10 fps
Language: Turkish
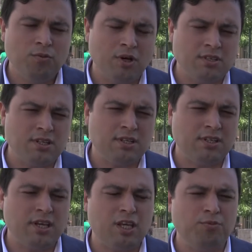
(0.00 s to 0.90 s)
bu hazır
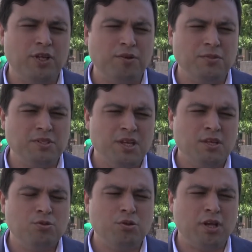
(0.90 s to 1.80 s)
kıta ekiplerimiz
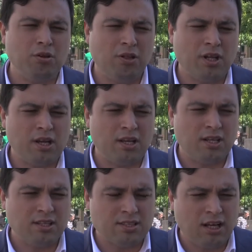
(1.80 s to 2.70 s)
sürekli olarak
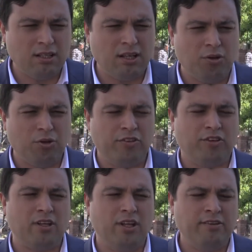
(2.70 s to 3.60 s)
sahada
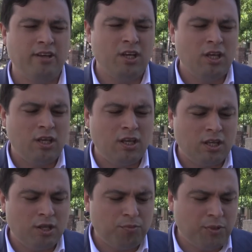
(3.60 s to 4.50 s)
olacaklar.
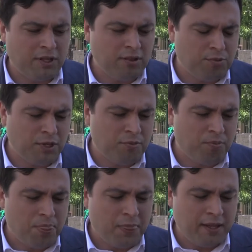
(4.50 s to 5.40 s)
E, ben tabii
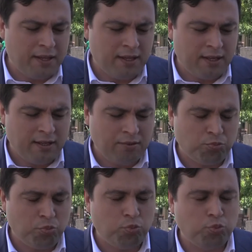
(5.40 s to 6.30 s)
e,
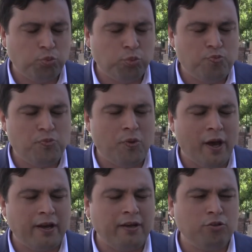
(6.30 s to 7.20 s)

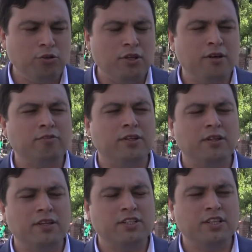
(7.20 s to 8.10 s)
her şunu da
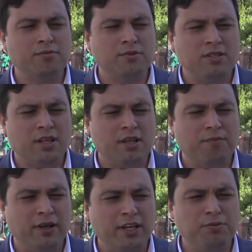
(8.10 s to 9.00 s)
vatandaşlarımızla da
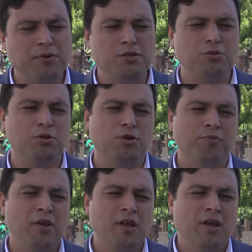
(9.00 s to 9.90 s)
paylaşmak istiyorum.
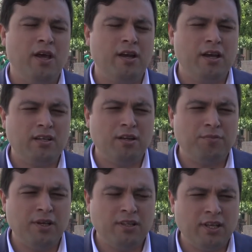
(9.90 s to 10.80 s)
Her ne kadar
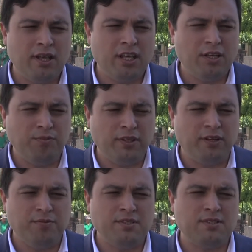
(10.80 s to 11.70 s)
belediye
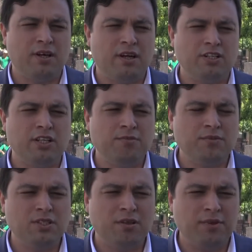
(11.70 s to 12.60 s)
ekiplerimiz,
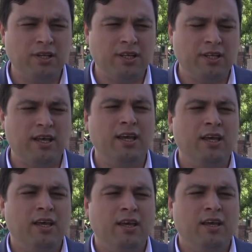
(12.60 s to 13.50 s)
araçlarımızla birlikte
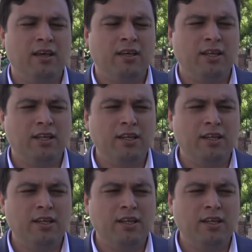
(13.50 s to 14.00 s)
7-24 e,